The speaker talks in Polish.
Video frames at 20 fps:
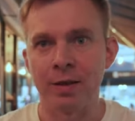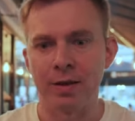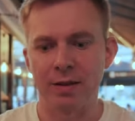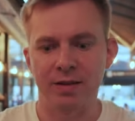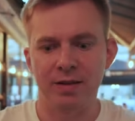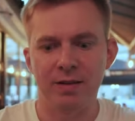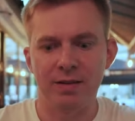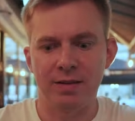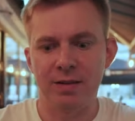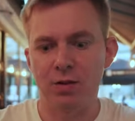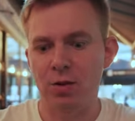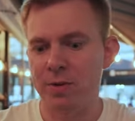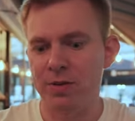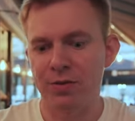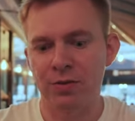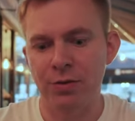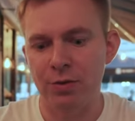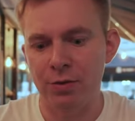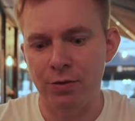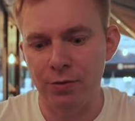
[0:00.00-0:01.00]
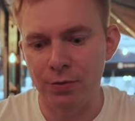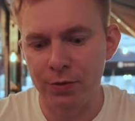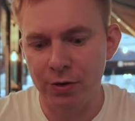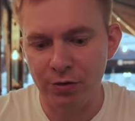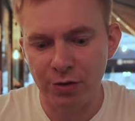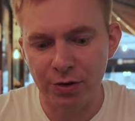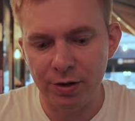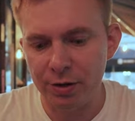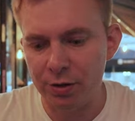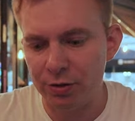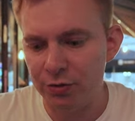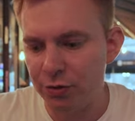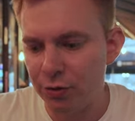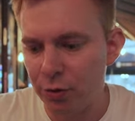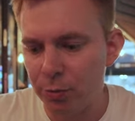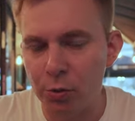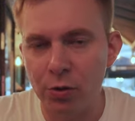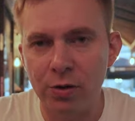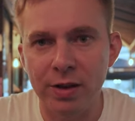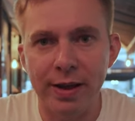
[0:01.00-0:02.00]
Y, natomiast no, jeżeli chodzi
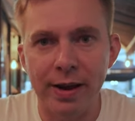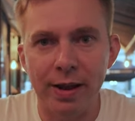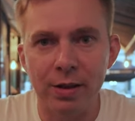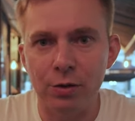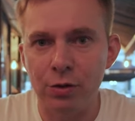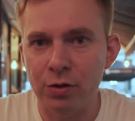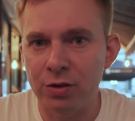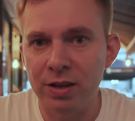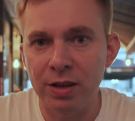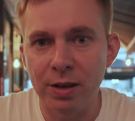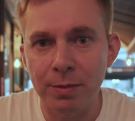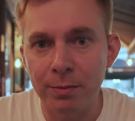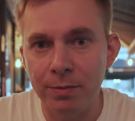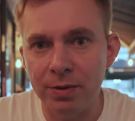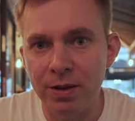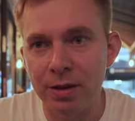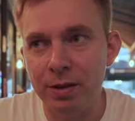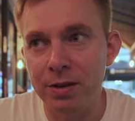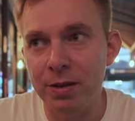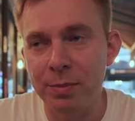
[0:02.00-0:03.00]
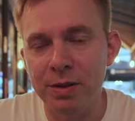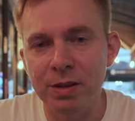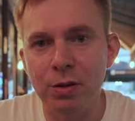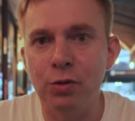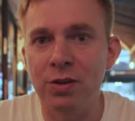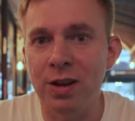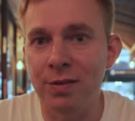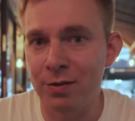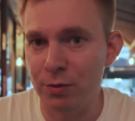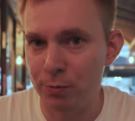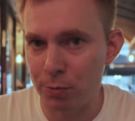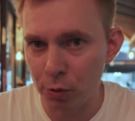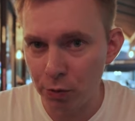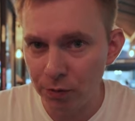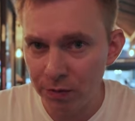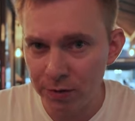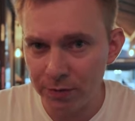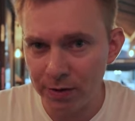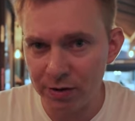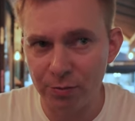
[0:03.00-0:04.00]
o burgera, no to nie, nie, nie będę to nawet
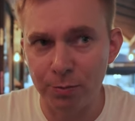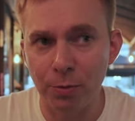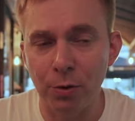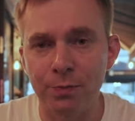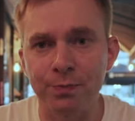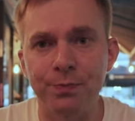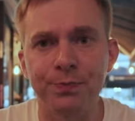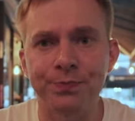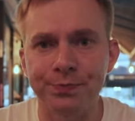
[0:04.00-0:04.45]
porównywać, bo